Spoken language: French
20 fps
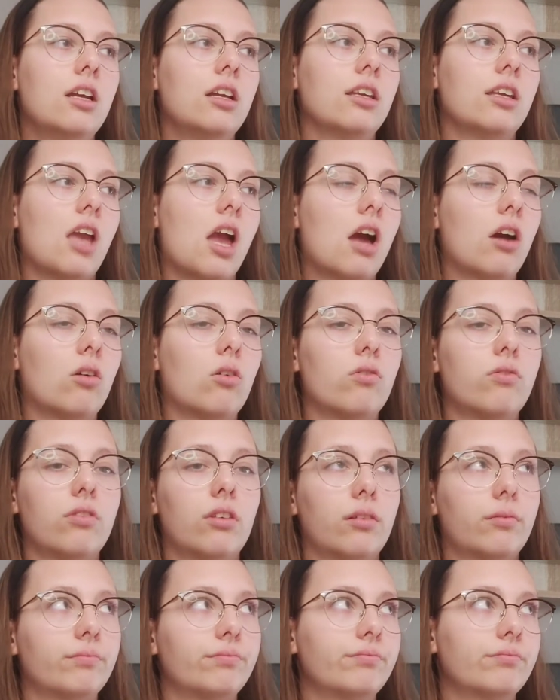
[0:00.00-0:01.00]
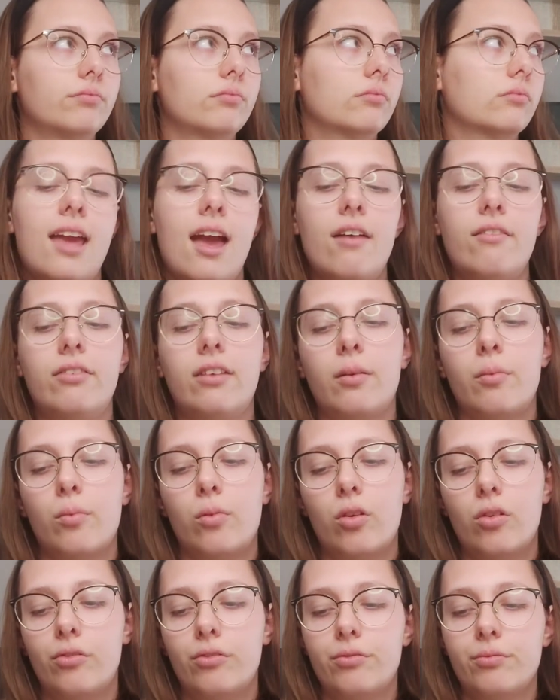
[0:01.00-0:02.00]
car enfin, car
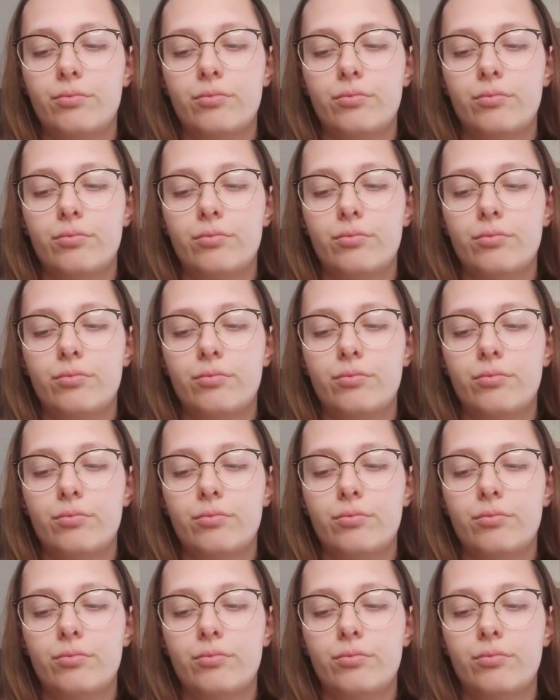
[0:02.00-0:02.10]
vraiment